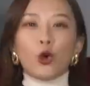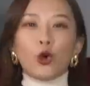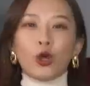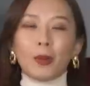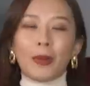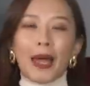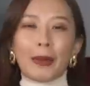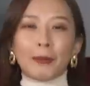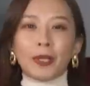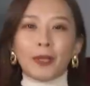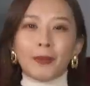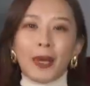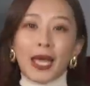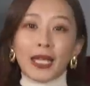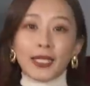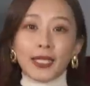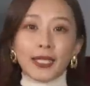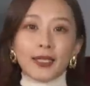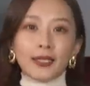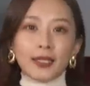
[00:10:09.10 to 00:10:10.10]
我会把品
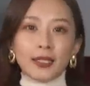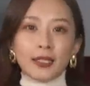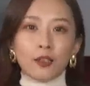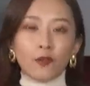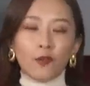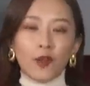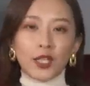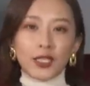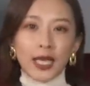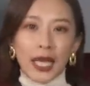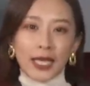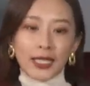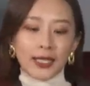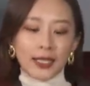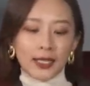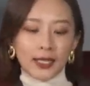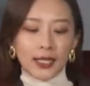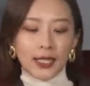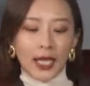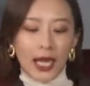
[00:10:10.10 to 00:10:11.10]
牌信息放在
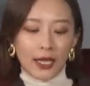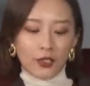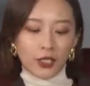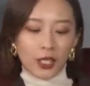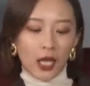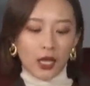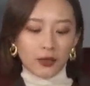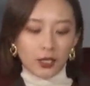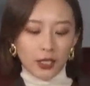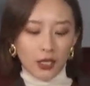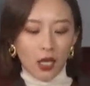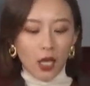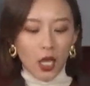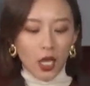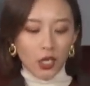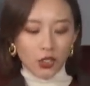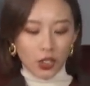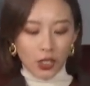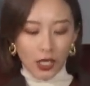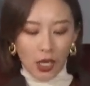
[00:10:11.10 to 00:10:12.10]
信息栏这样子。
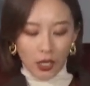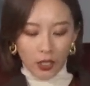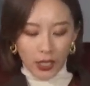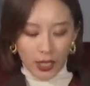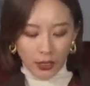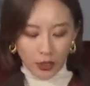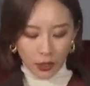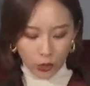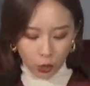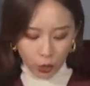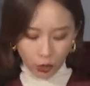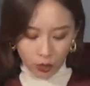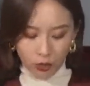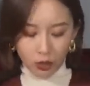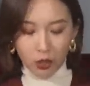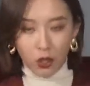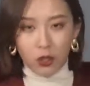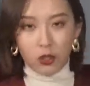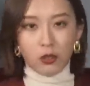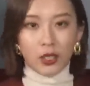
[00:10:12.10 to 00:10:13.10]
这条连衣裙
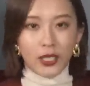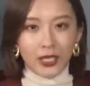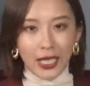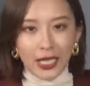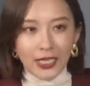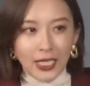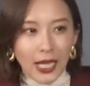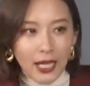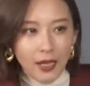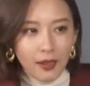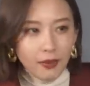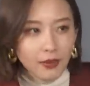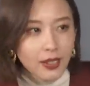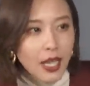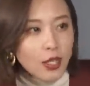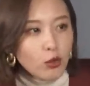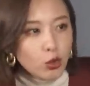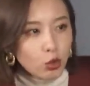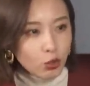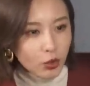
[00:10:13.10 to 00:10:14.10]
呢，给大家
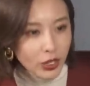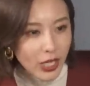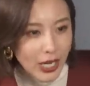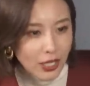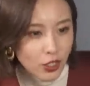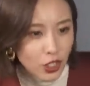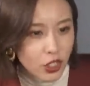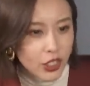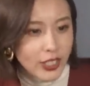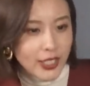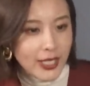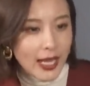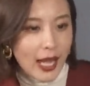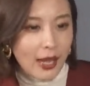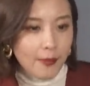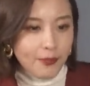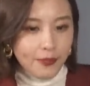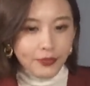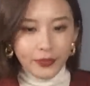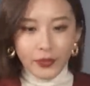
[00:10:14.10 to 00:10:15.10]
单独展示一下，
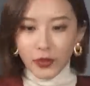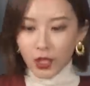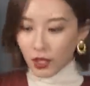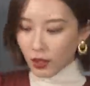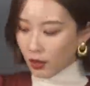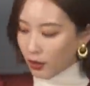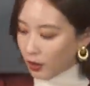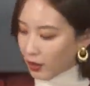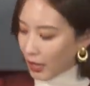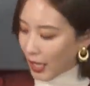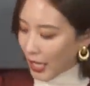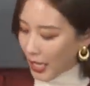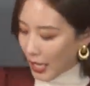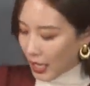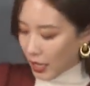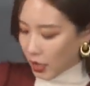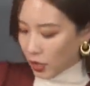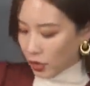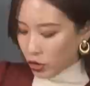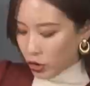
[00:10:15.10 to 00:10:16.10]

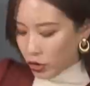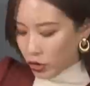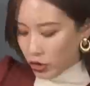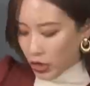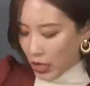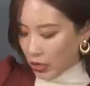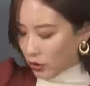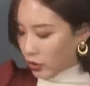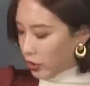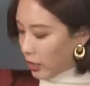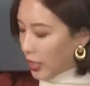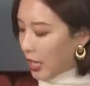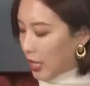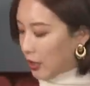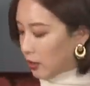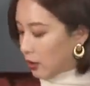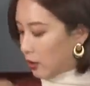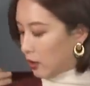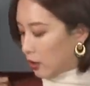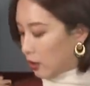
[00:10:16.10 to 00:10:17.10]
它是长这
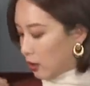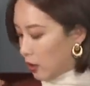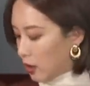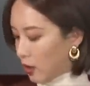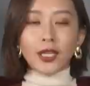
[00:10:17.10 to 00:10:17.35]
样子。